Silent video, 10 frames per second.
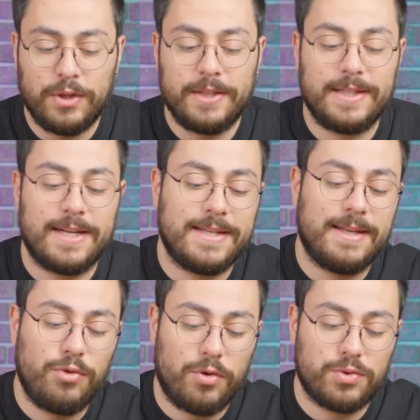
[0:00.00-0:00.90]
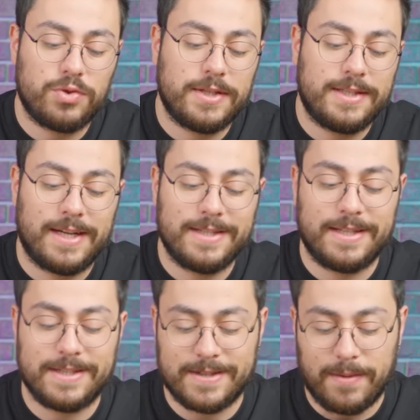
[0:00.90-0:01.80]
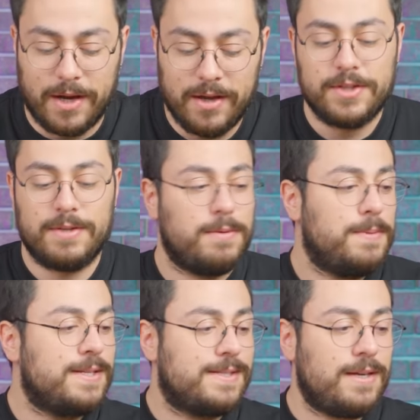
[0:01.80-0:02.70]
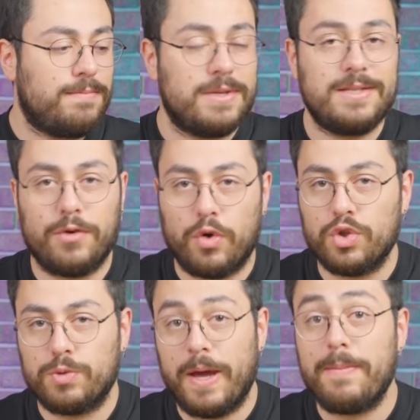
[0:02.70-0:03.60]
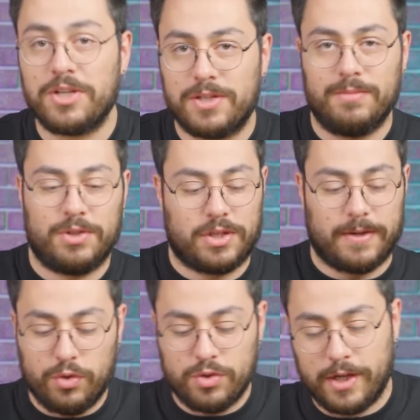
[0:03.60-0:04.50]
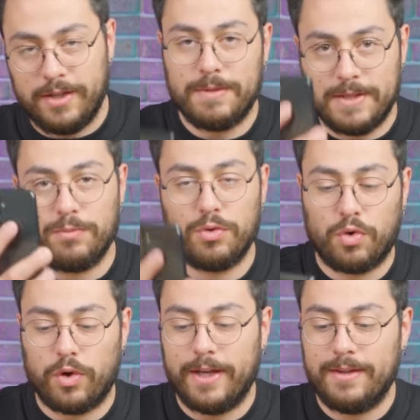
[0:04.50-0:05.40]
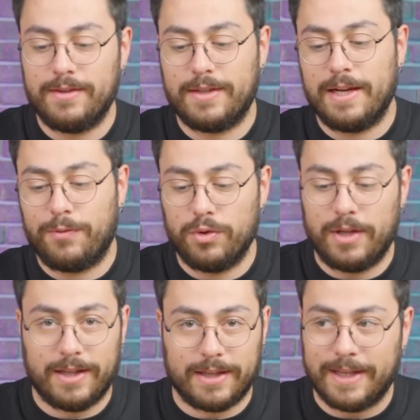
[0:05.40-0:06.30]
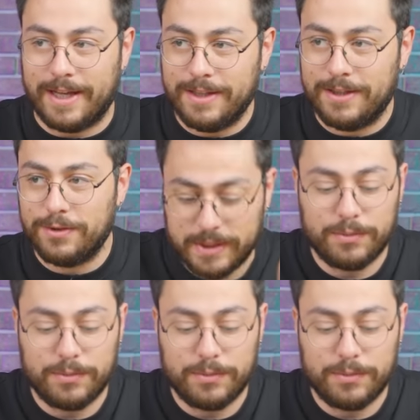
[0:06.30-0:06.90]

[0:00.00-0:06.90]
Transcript: Buna itiraz edebiliyormuşuz, itiraz edeceğiz ama şimdi birisi bizde konuşmaya başlamıştı. O yüzden bizim Koray'ın telefonunu aldık geldik. Bir